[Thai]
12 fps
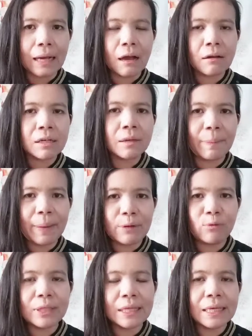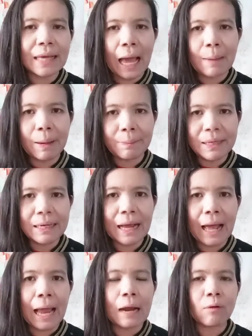ก็คือเป็นวิธีการแบบนี้
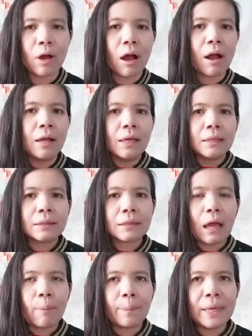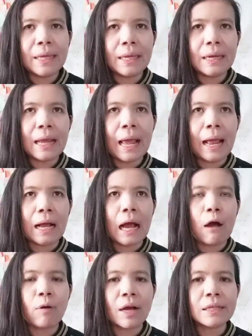นะคะแล้วก็ต่อปีเนี่ย
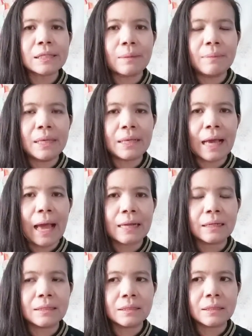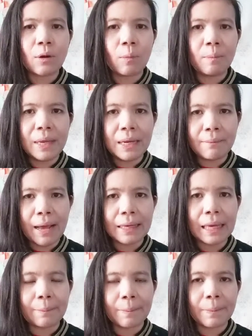เขาก็จะมีการส่งบินมา
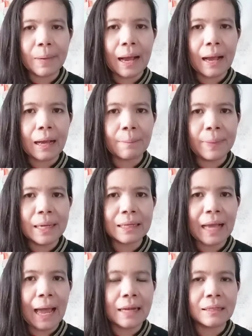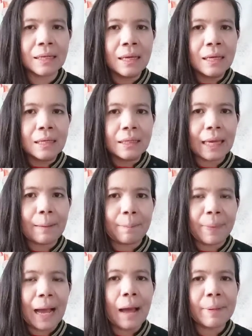เก็บเป็นการเก็บ
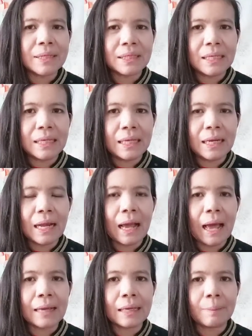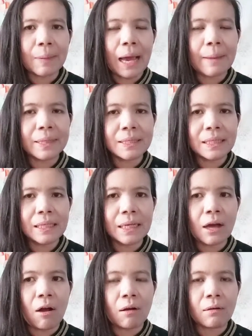ค่าภาษีนะคะ เก็บค่าภาษี
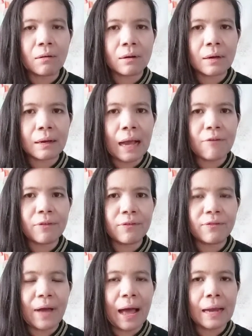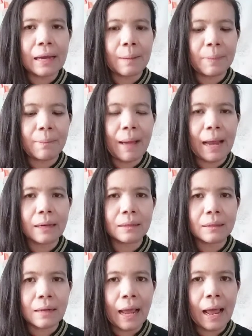ของค่าไฟฟ้าเนี่ยประมาณ
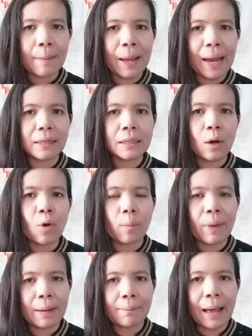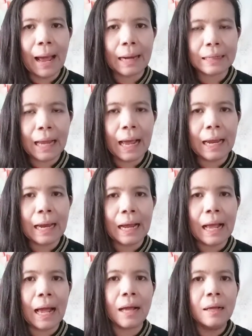5,000ถึง6,000 บาทไทย
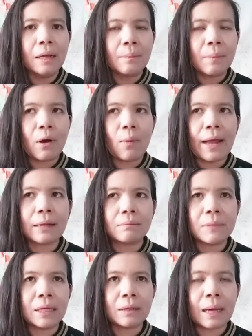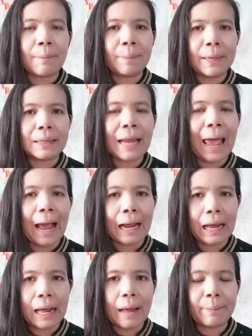นะคะ เพราะว่าเหมือนกับเป็นแท็ก
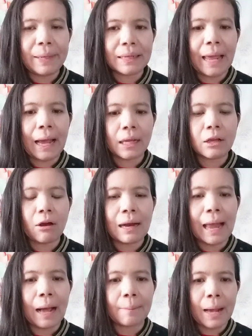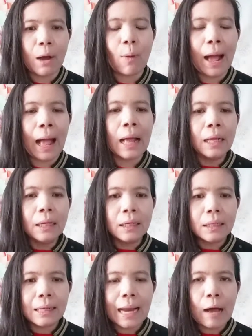อะค่ะเป็นแท็กย้อนหลังมาว่า
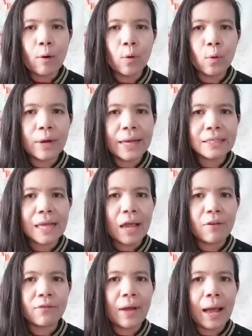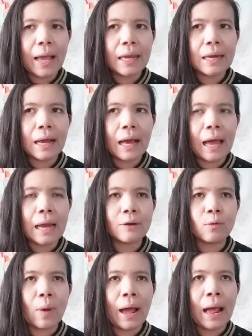เราได้ใช้ไฟนะคะ ห
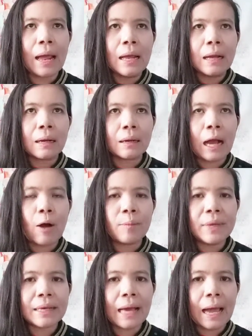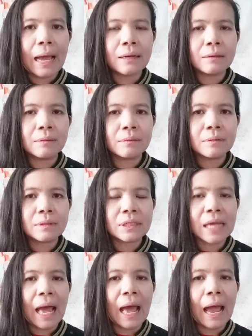รือว่าเขามีการ
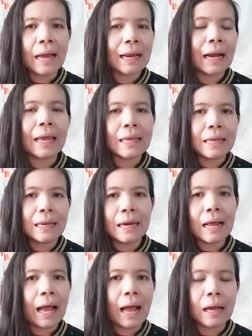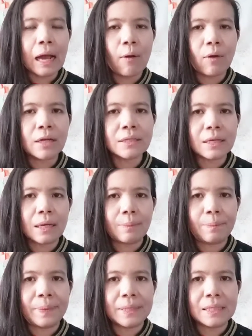ชาร์จอะไรอย่างนี้นะคะเขาก็จะ
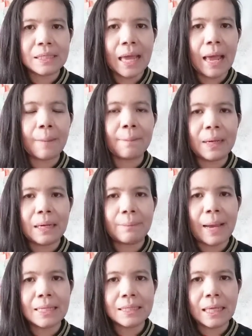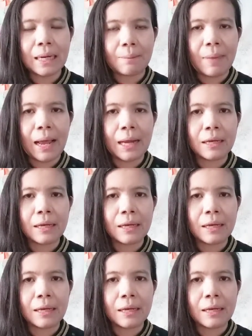เป็นแจ้งเป็นใบเสร็จมา